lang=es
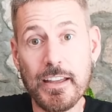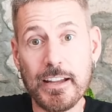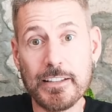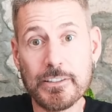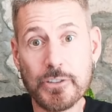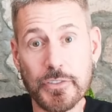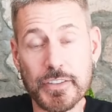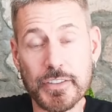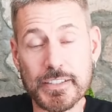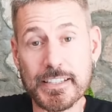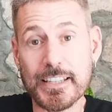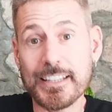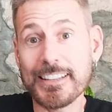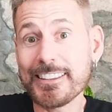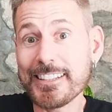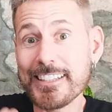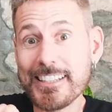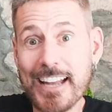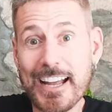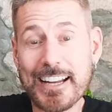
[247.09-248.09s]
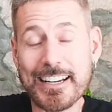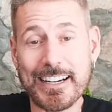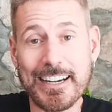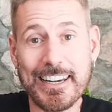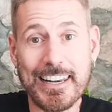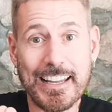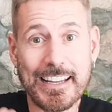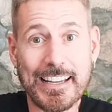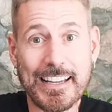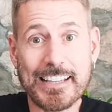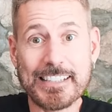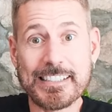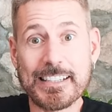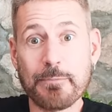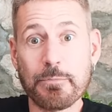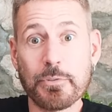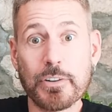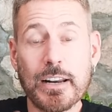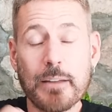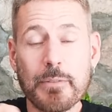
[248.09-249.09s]
Entonces, tirar la
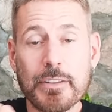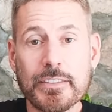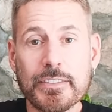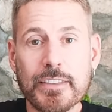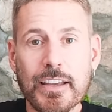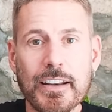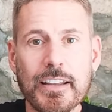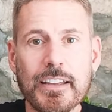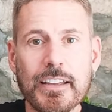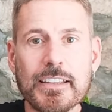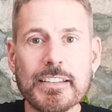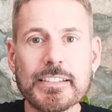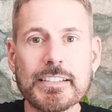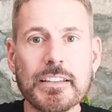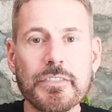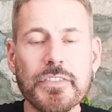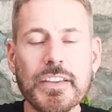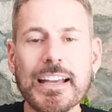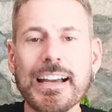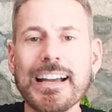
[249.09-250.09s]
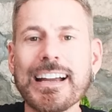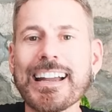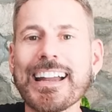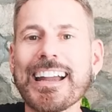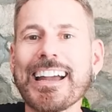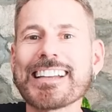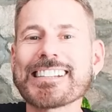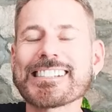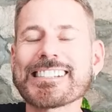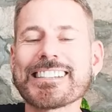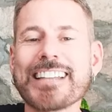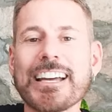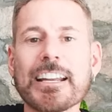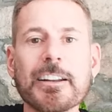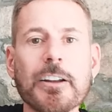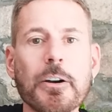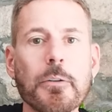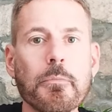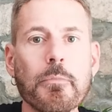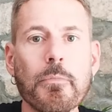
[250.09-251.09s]
casa por la ventana significa
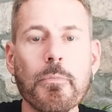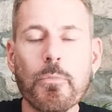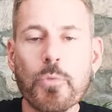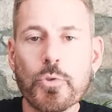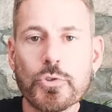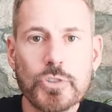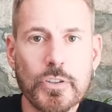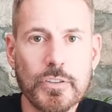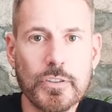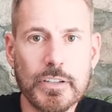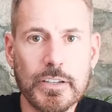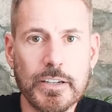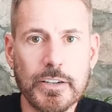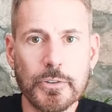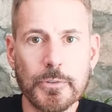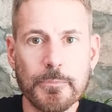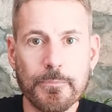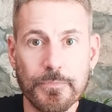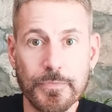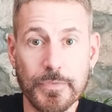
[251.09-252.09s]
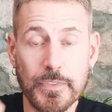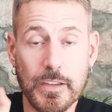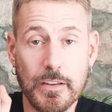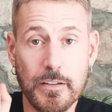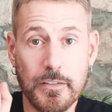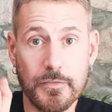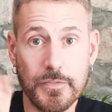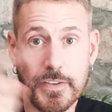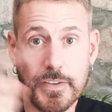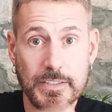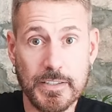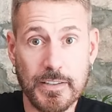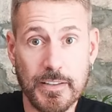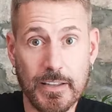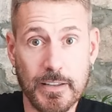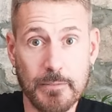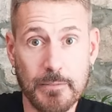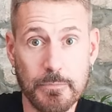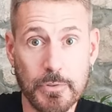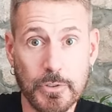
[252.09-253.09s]
gastar mucho dinero. Frase de
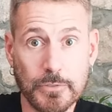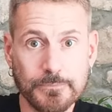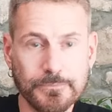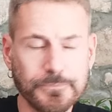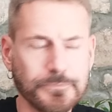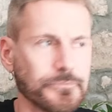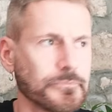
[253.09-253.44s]
ejemplo.